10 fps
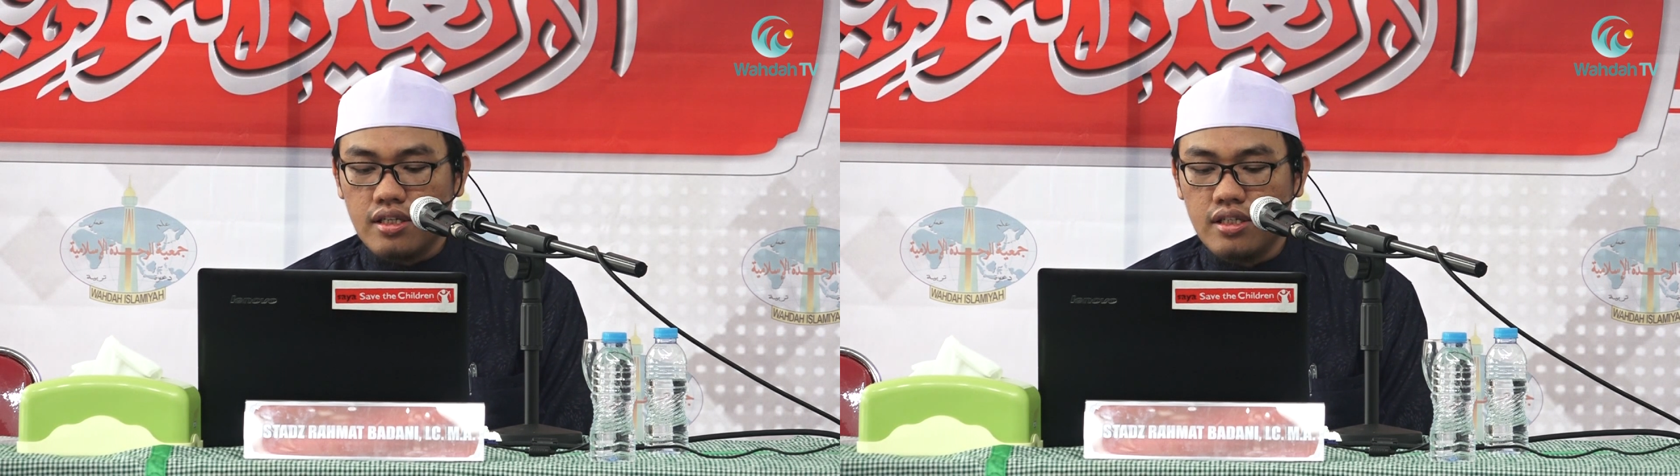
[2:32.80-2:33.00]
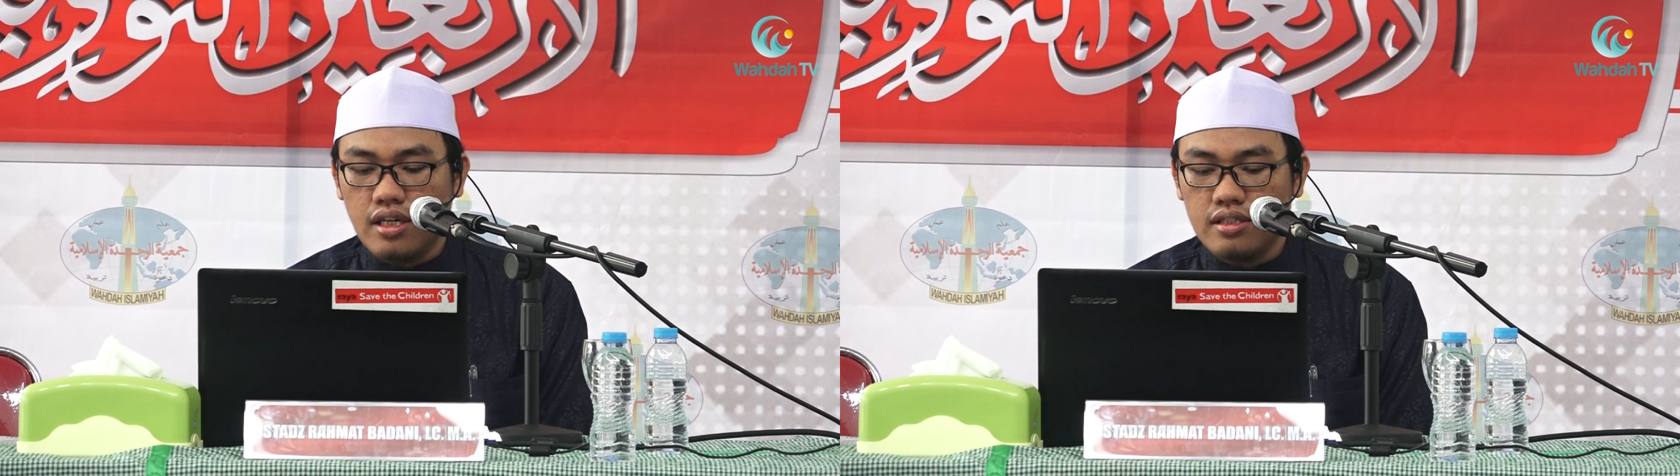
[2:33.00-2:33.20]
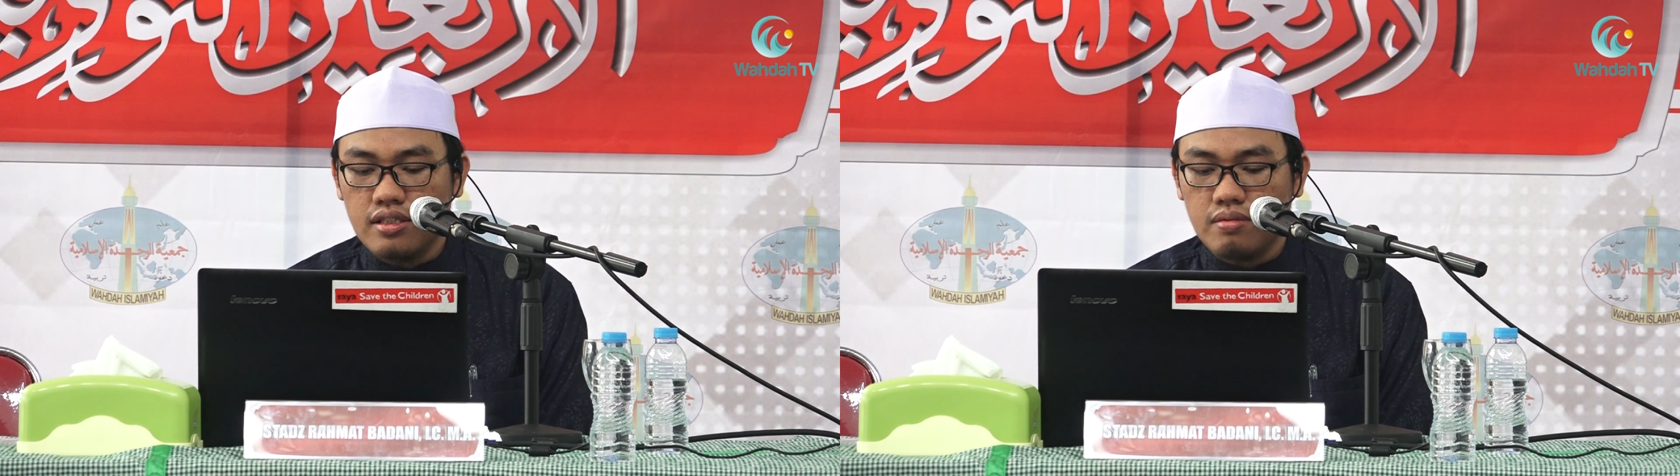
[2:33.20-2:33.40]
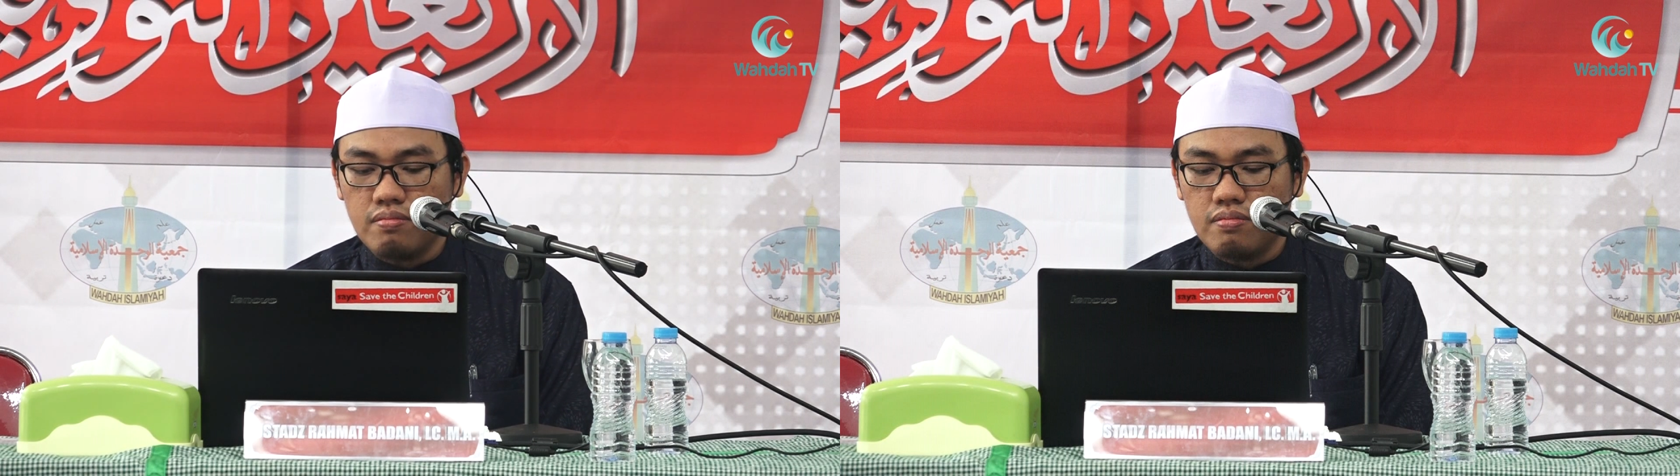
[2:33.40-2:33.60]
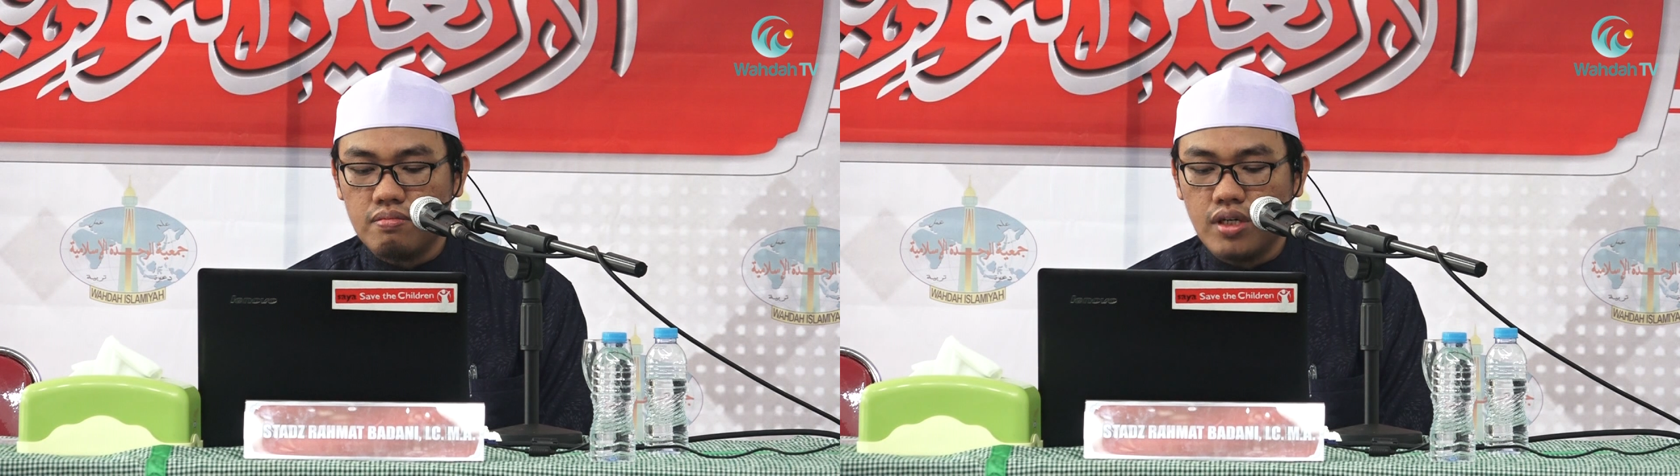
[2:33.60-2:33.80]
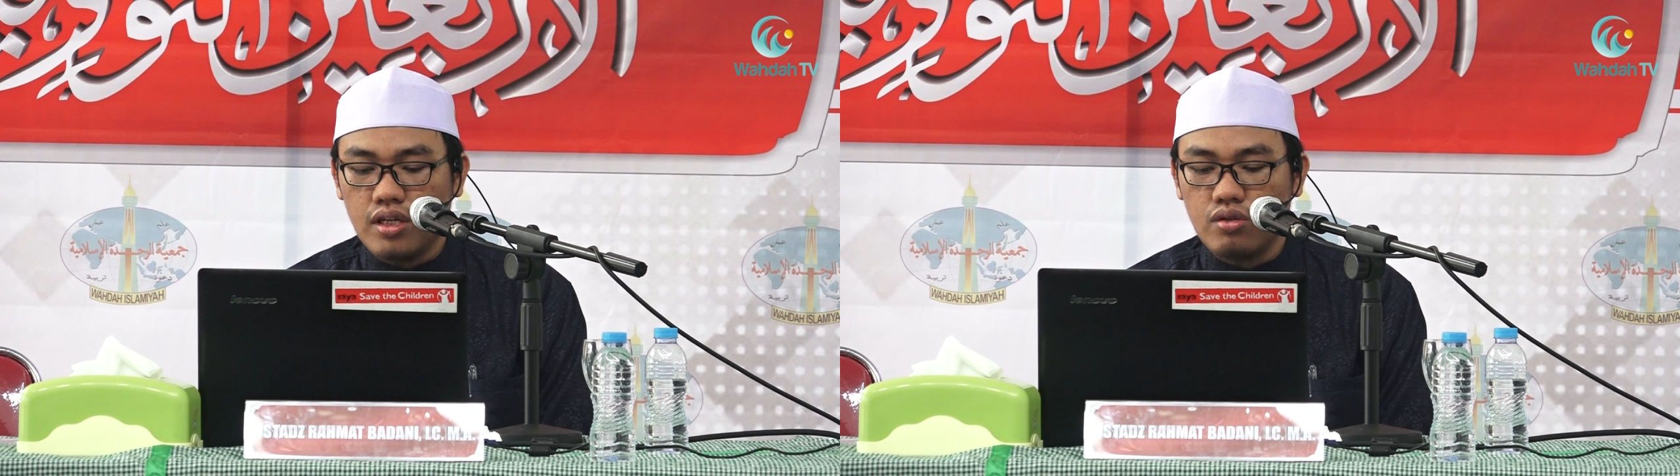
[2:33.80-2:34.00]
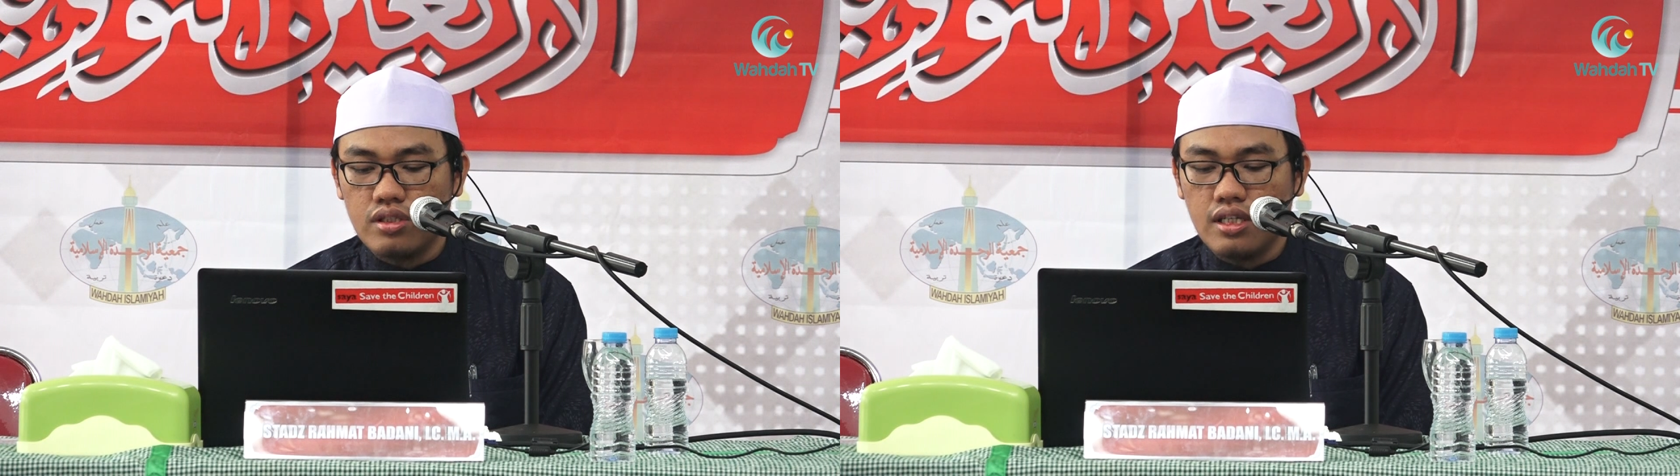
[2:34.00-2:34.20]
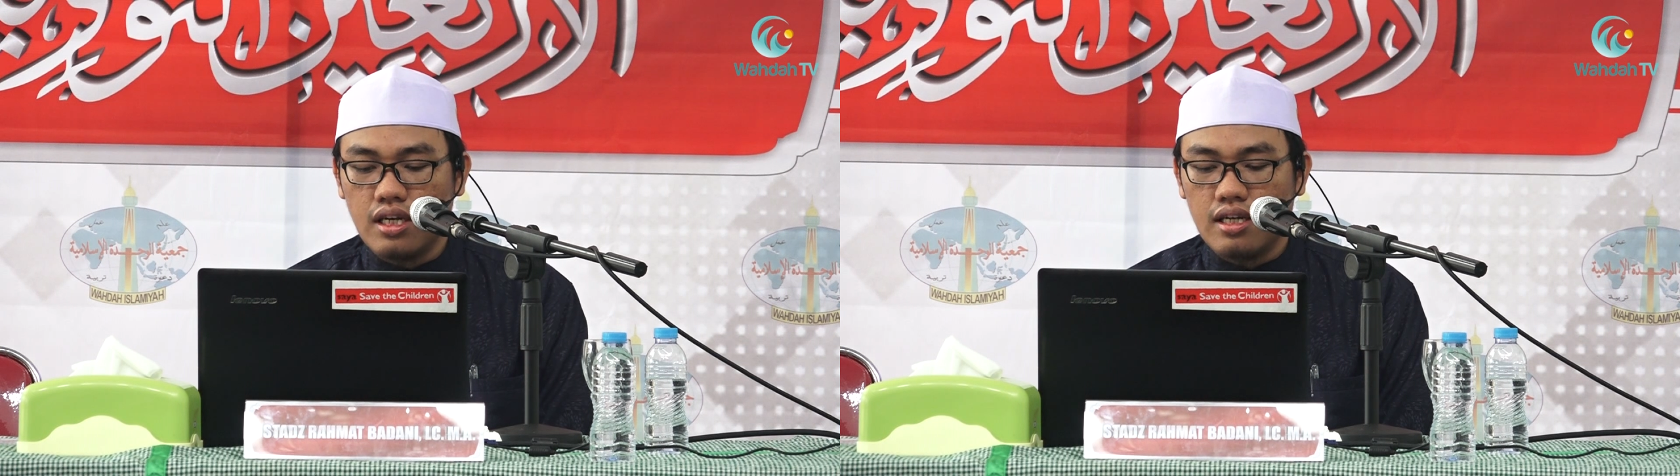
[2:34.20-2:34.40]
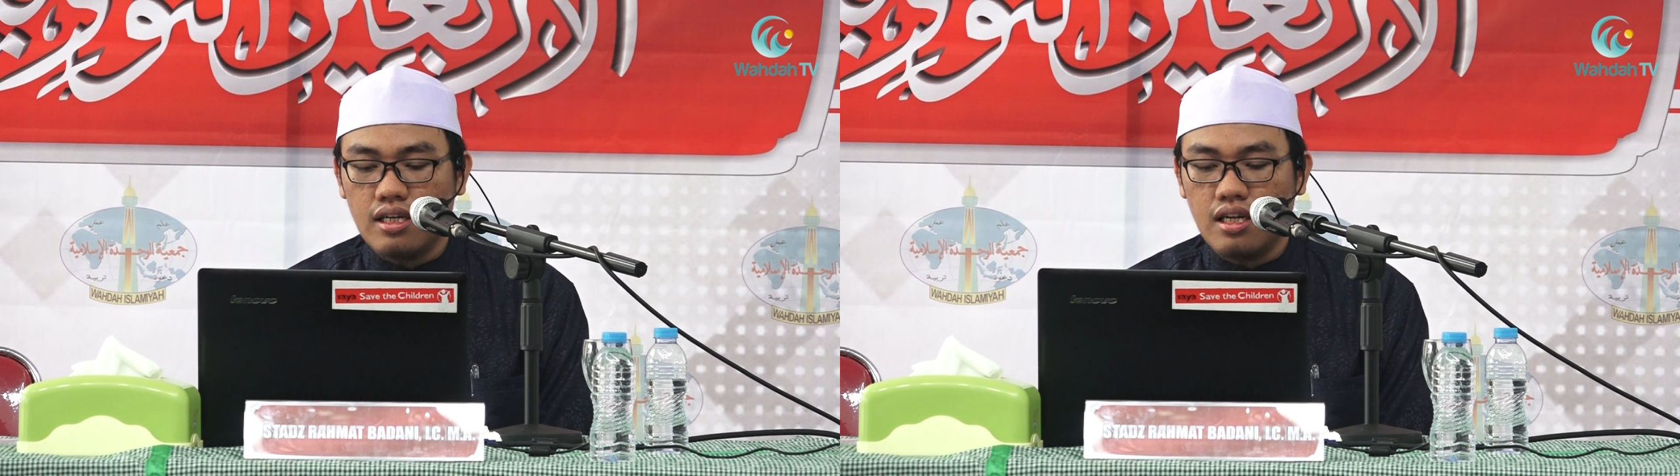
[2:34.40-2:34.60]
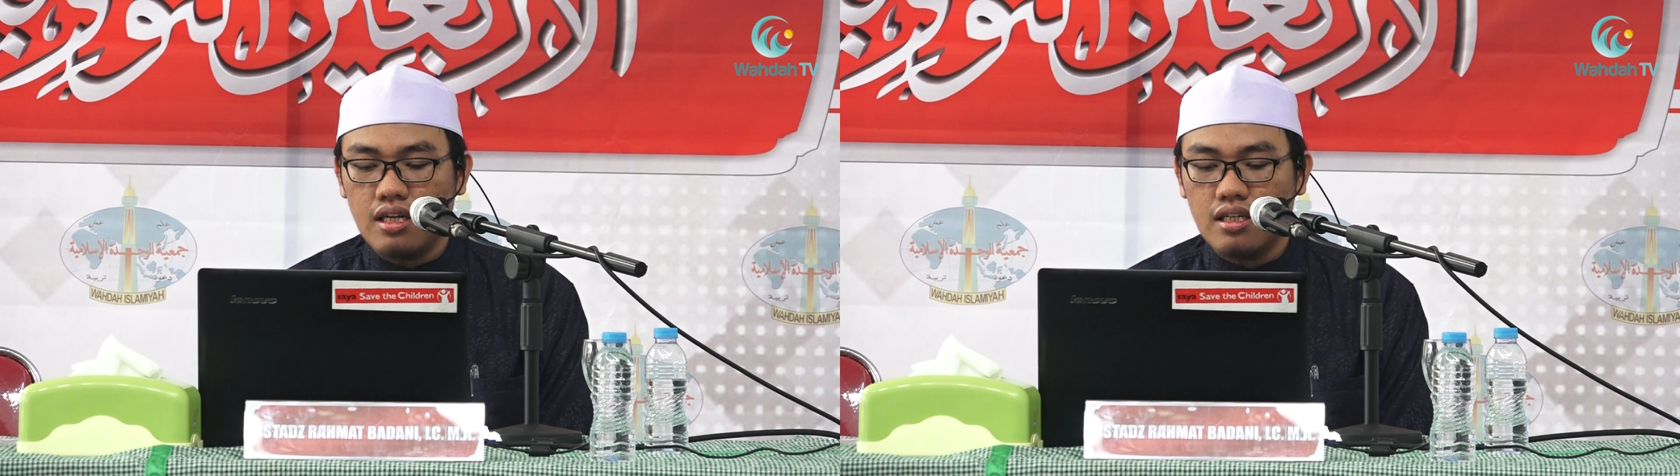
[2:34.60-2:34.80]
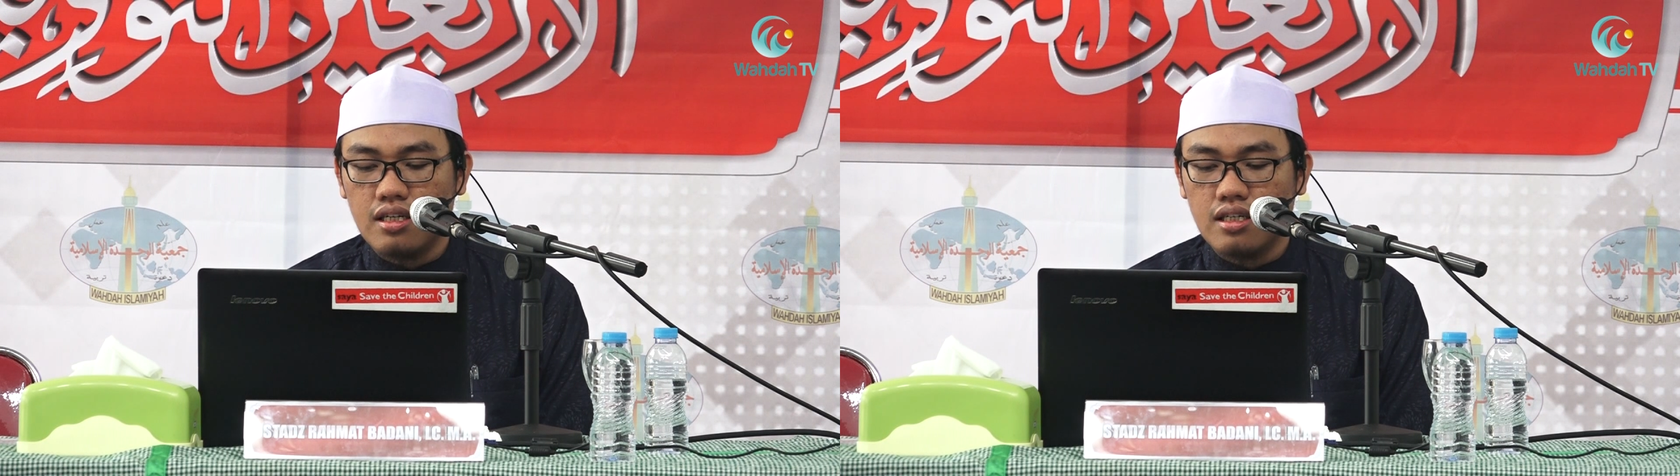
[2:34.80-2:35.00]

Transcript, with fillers: Yang berikutnya adalah